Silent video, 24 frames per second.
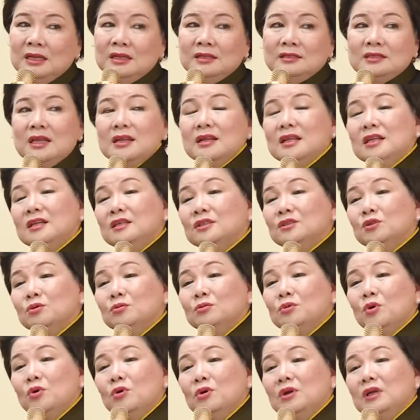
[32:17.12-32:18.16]
Gia đình chúng
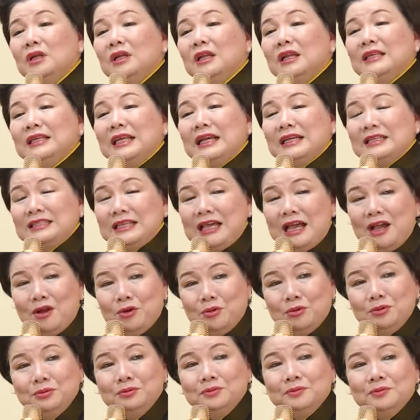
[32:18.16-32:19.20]
tôi là nhà
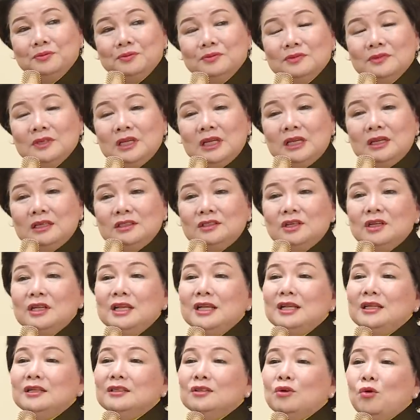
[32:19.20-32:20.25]
giáo, cho
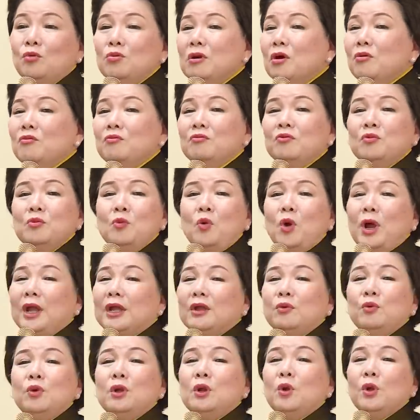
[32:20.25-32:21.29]
nên cũng không ngoài
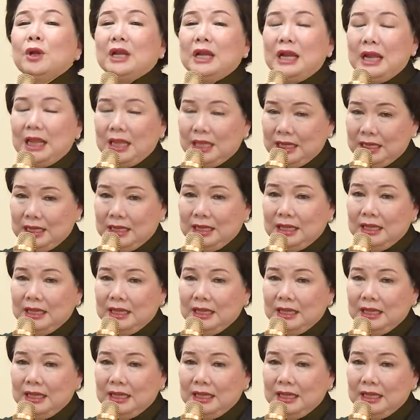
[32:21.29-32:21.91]
quy luật này,